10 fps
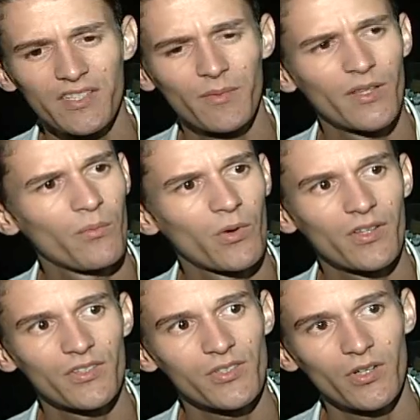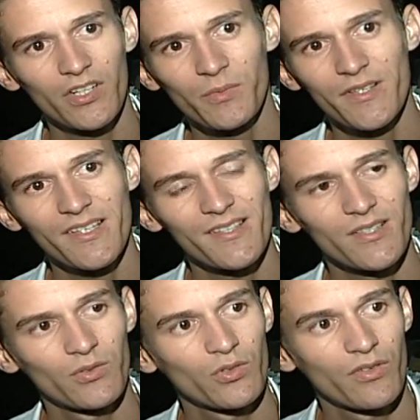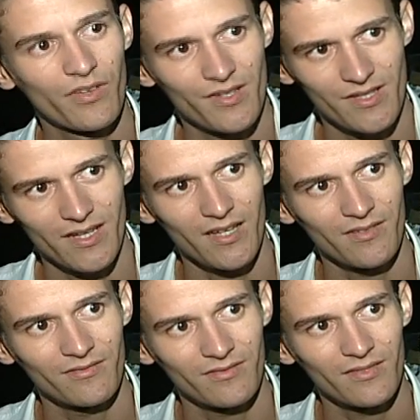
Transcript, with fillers: A gente também deu um pouquinho de sorte para essa questão do universitário.